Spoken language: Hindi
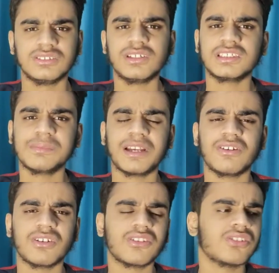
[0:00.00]
थोड़ा सा
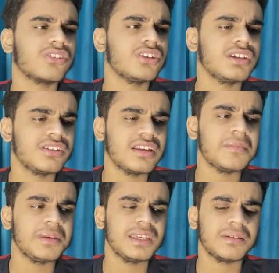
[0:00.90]
महंगा हो गया क्योंकि
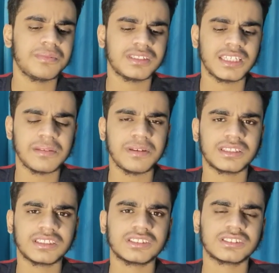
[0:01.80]
रियलमी अपनी सेल में
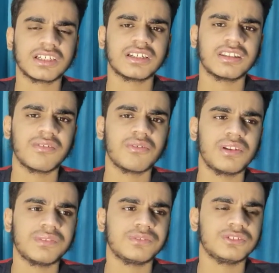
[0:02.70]
इतना सस्ता कर दिया वो
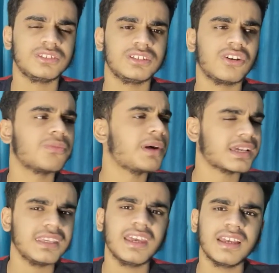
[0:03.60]
वाला फ़ोन और
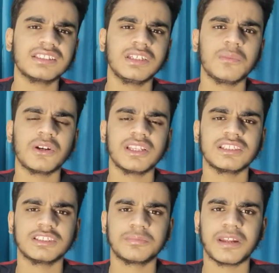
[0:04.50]
बाकी है अच्छे
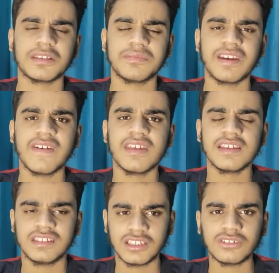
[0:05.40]
मॉडल्स इस प्राइस में
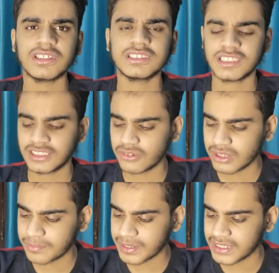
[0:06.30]
ये थोड़ा सा ज़्यादा हो
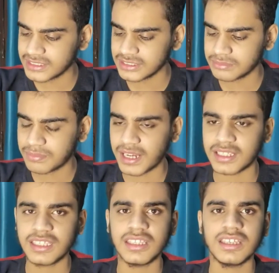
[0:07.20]
गया प्राइस
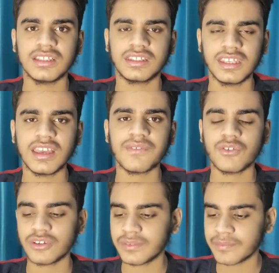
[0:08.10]
बाकी ठीक है
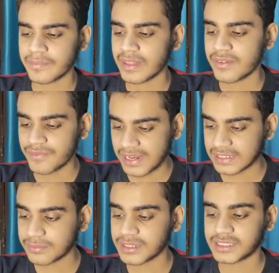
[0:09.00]
फ़ोन
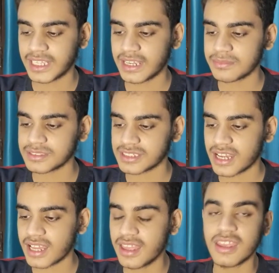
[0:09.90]
वेलकम करते हैं हम
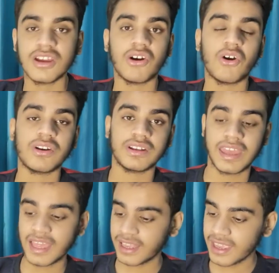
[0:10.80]
इसका और
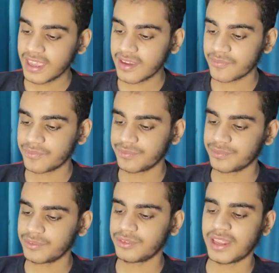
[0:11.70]
एक है
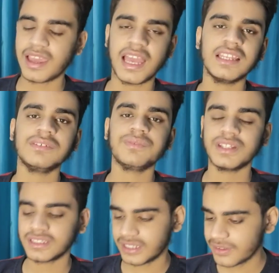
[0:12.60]
एन
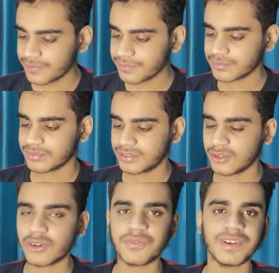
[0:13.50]
वन इन
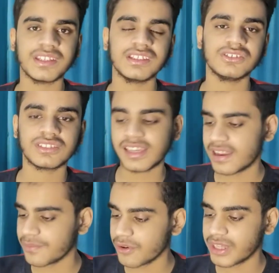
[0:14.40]
नोट वन की जो
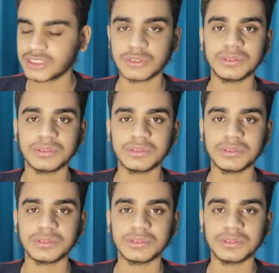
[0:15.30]
सेल है वो है